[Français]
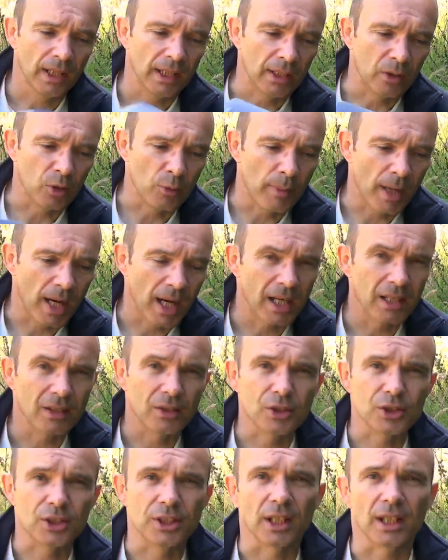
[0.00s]
Et le
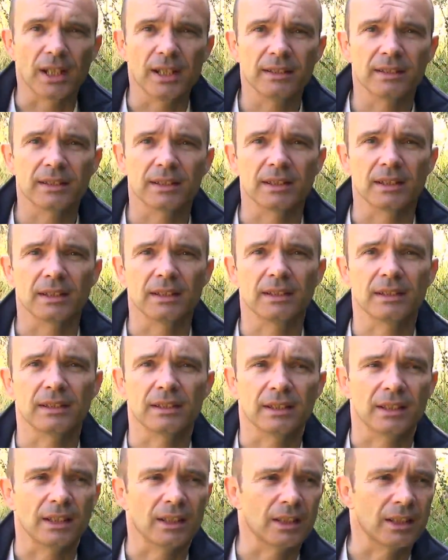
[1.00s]
bal, je dirais, c'est
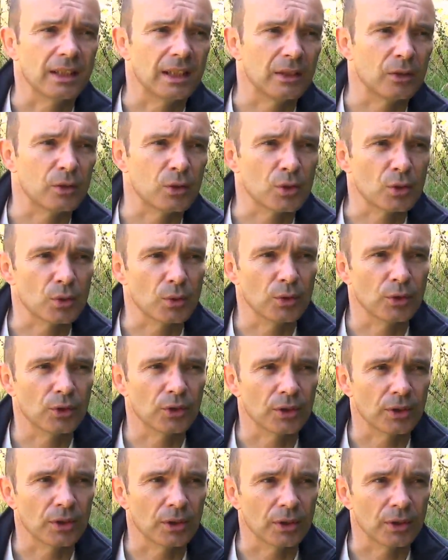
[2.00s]
quelque chose
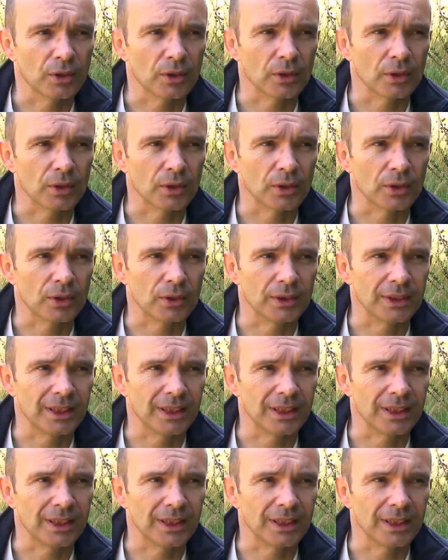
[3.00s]
euh,